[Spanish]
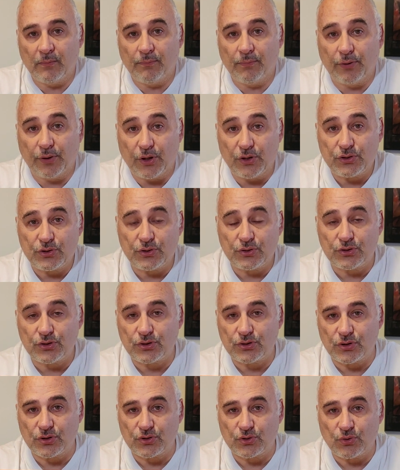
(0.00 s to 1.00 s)
Por eso
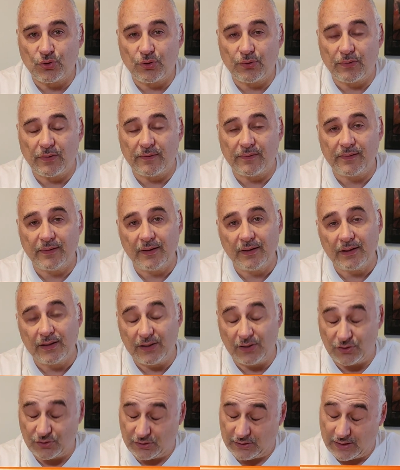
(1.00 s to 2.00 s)
os, suelo decir,
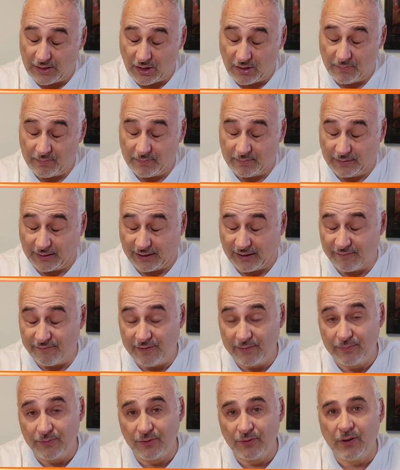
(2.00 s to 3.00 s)
y os ya me
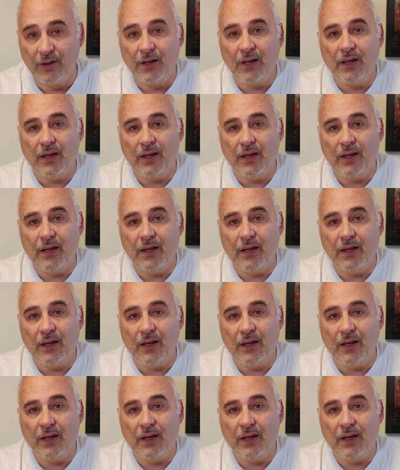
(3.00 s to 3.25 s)
reafirmo,